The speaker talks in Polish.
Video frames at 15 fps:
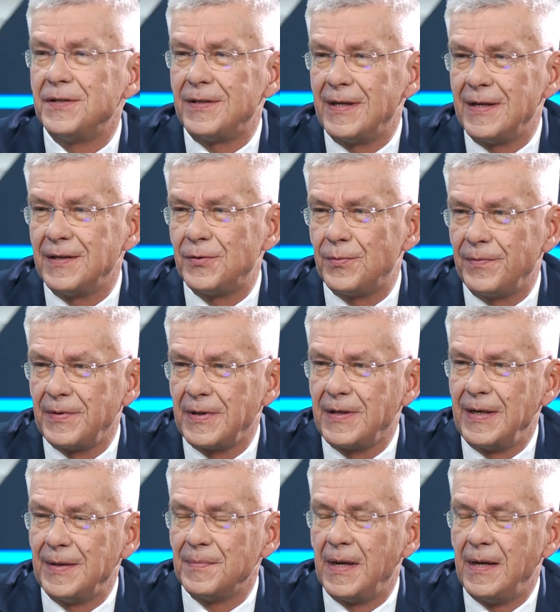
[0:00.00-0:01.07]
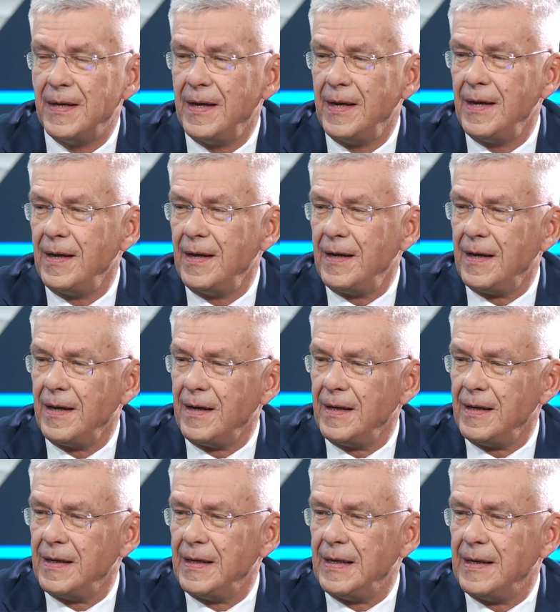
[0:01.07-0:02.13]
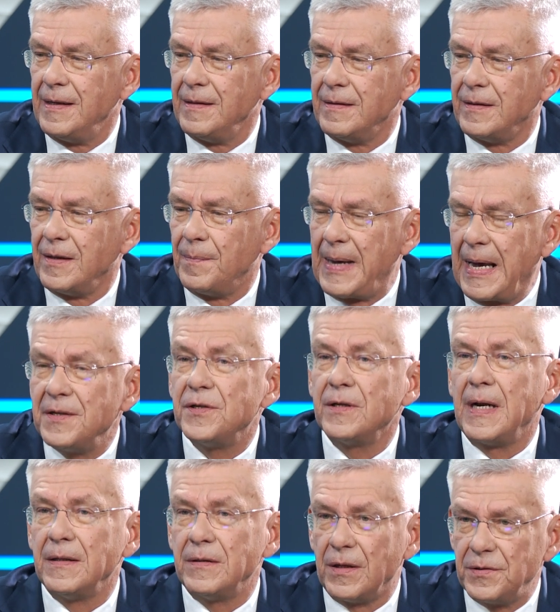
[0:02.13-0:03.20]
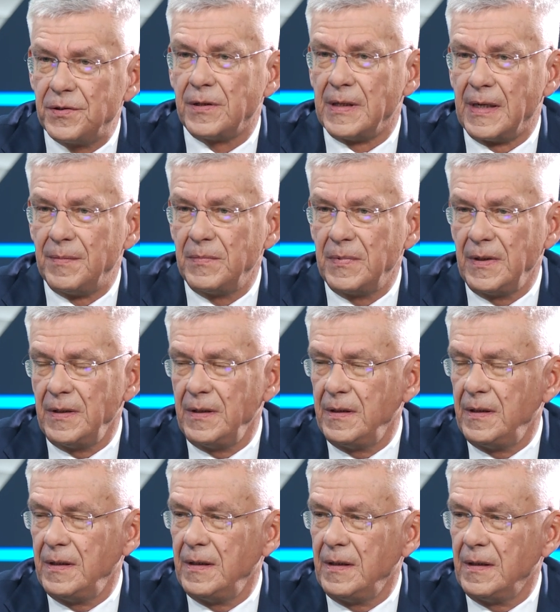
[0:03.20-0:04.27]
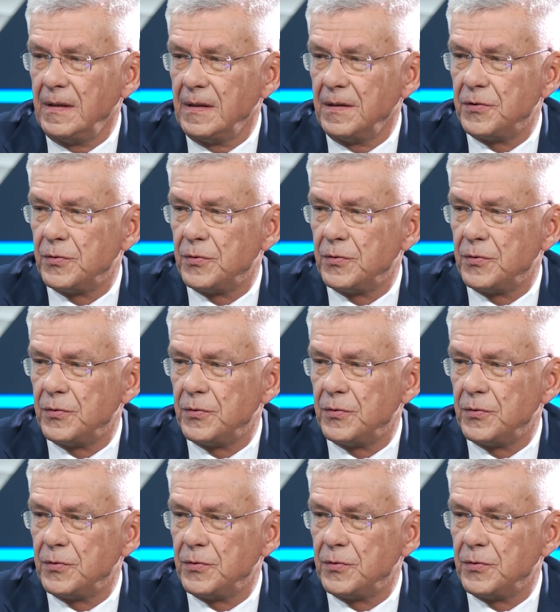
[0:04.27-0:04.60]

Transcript: jest e, człowiekiem e, no, bardzo radosnym i